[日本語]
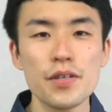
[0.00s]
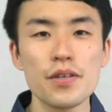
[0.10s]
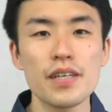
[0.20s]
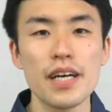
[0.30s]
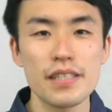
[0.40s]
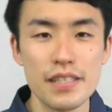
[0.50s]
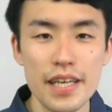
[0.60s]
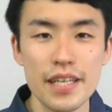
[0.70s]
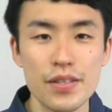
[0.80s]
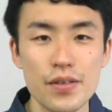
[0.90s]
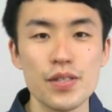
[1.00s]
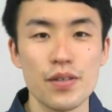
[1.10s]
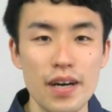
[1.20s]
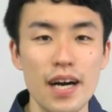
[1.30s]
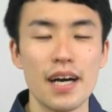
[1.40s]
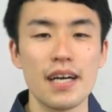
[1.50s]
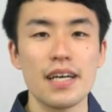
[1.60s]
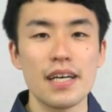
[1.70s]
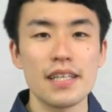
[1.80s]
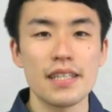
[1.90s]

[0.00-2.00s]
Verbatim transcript: もよくある例というのが、